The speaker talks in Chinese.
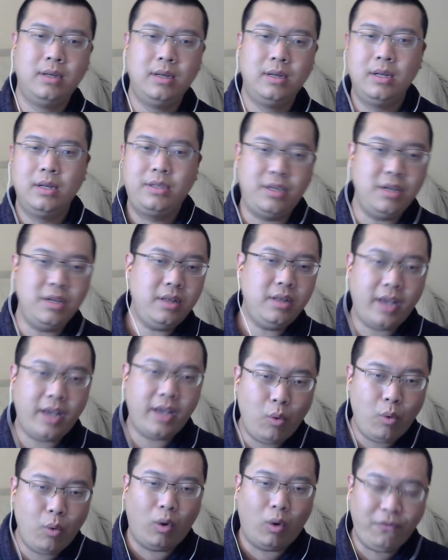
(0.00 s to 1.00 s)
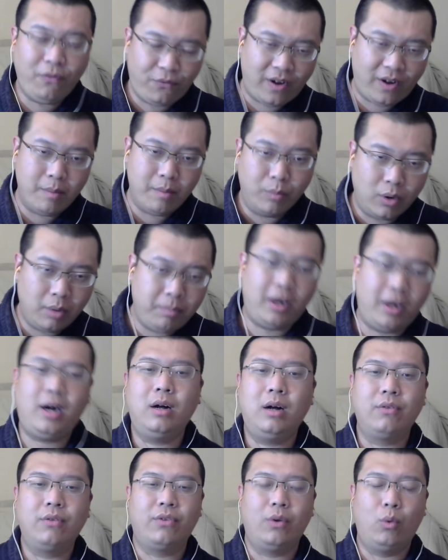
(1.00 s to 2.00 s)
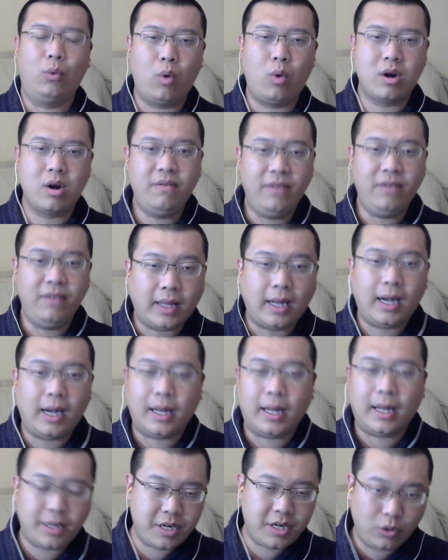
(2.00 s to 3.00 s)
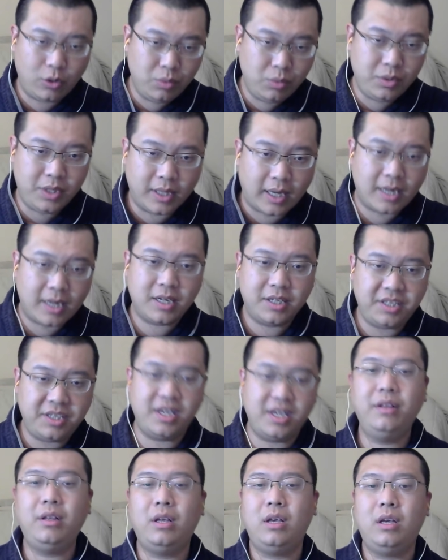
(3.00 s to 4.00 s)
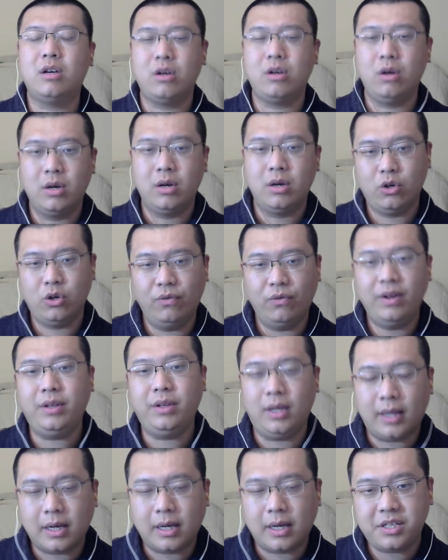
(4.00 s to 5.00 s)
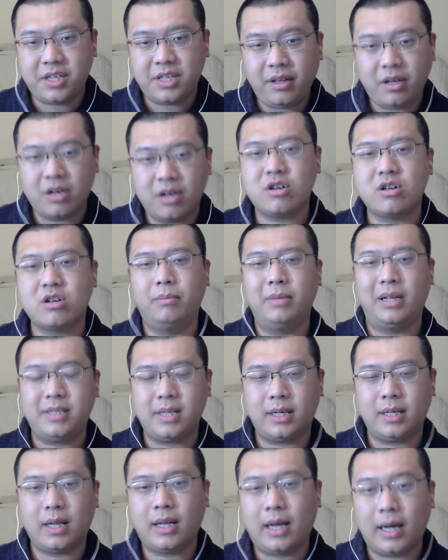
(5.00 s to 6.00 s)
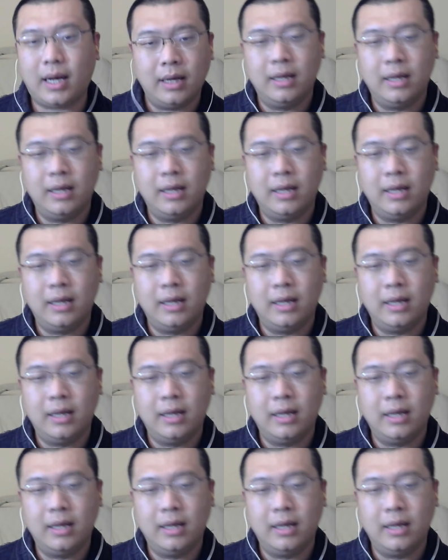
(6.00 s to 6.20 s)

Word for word: 今天我反驳胖子，我认为他的这个东西，他这个前提是是有问题。他这前提是什么呢？加拿大